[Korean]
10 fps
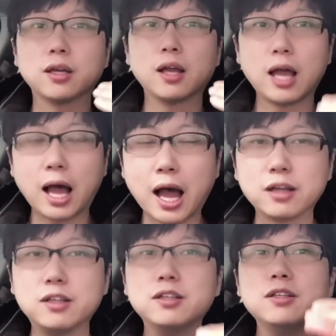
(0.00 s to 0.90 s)
아,
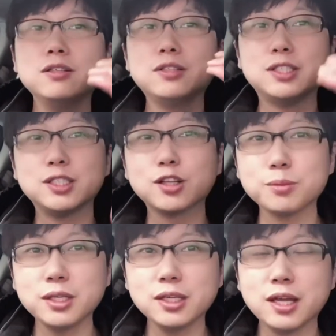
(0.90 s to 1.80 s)
그
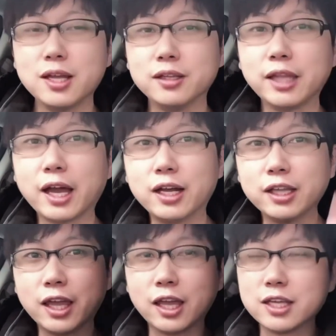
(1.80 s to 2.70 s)
지점이 내가
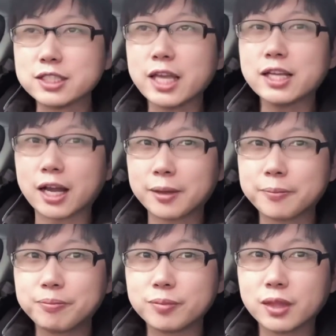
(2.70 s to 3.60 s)
내 생각,
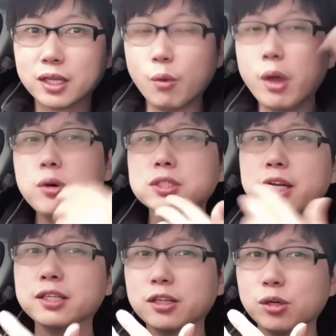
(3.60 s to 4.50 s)
외워서 하는
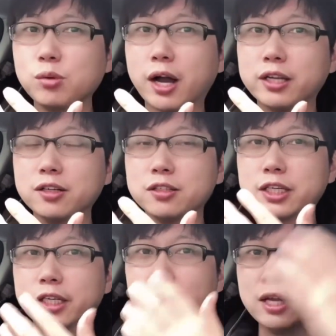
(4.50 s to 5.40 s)
게 결국 아닌
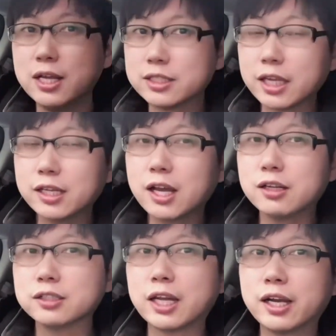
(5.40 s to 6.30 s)
거잖아. 요 생각을
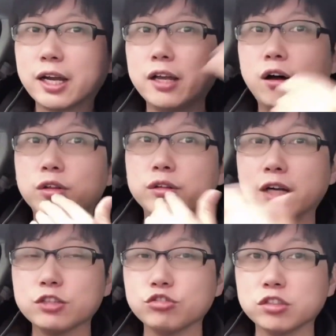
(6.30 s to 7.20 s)
따라가야 언어는 할
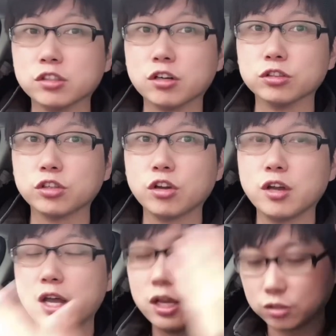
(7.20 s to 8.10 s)
수 있는 거거든요.
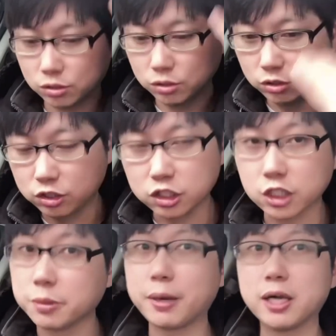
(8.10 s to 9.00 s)
그래서 그
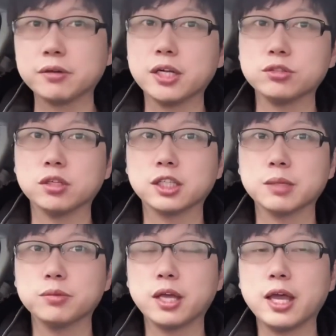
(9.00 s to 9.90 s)
지점을 발견할 수 있기
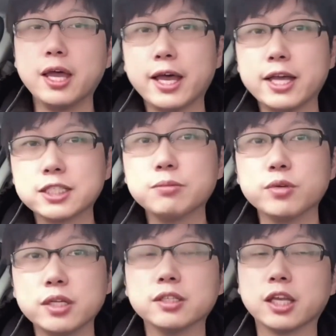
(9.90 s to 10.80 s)
때문에 해석
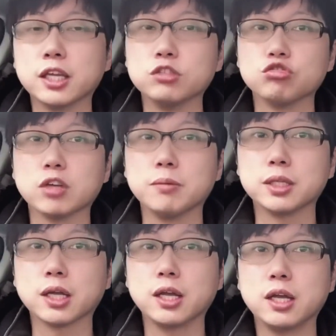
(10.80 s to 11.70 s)
리딩 되게
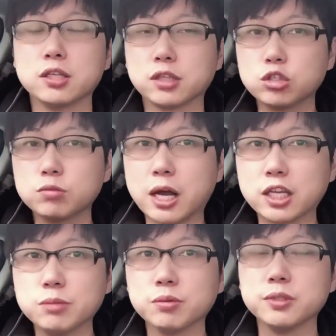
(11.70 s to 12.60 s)
중요합니다. 그래서 계속 막힌
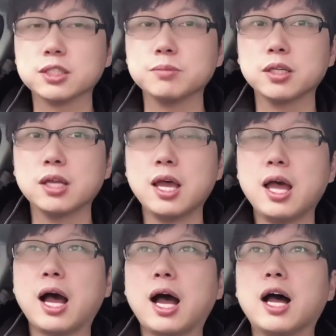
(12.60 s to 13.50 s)
부분이 있으면
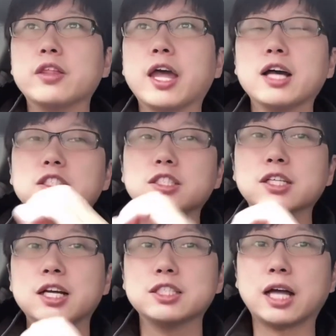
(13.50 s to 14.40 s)
아 내가
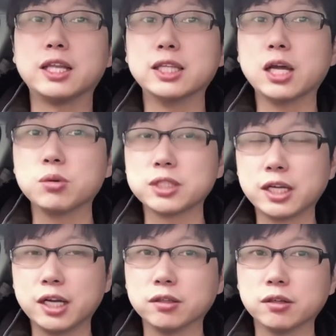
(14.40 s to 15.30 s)
지금까지는 안다고
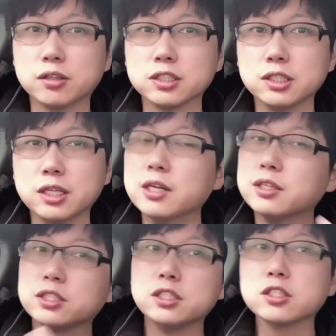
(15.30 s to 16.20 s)
생각했던 것이
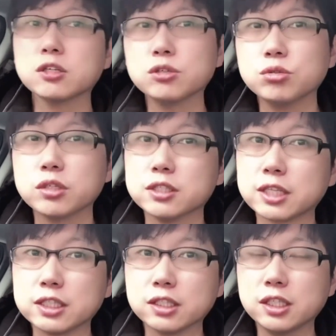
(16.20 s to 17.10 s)
실전 근육에서는
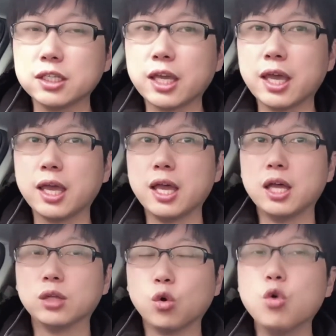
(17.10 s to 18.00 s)
사실 크게
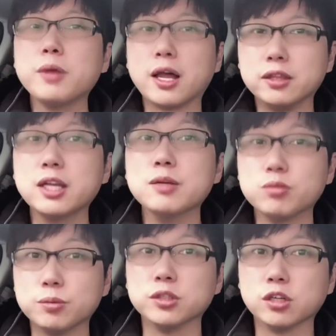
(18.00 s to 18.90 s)
도움이 안 되는
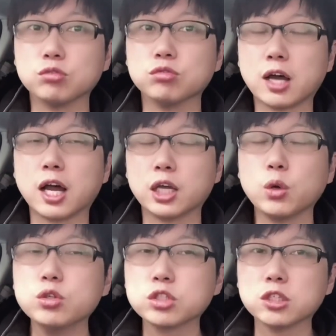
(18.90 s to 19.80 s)
부분이었구나.
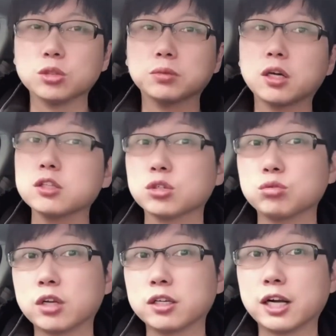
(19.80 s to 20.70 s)
효율성이 좀
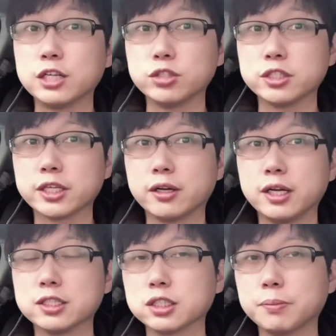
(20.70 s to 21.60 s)
떨어졌구나는 하거알수 있어요.
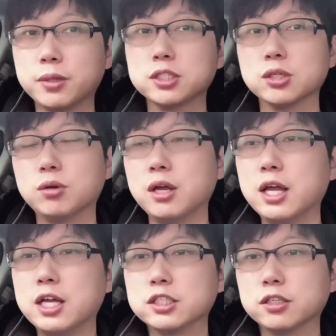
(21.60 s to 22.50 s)
그래서 첫 번째로
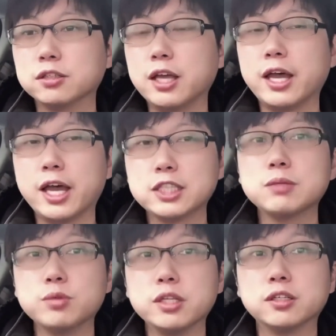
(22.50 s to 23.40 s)
저는 해석
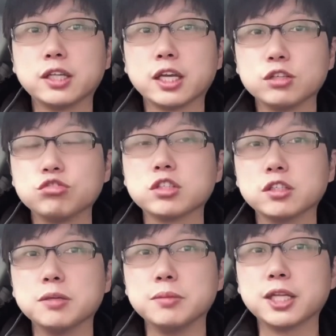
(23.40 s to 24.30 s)
리딩을 되게
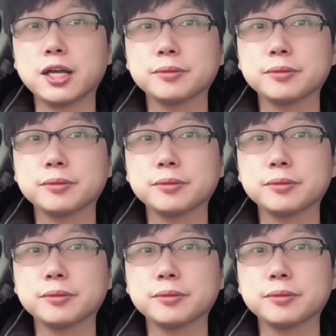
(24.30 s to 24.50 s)
추천드립니다.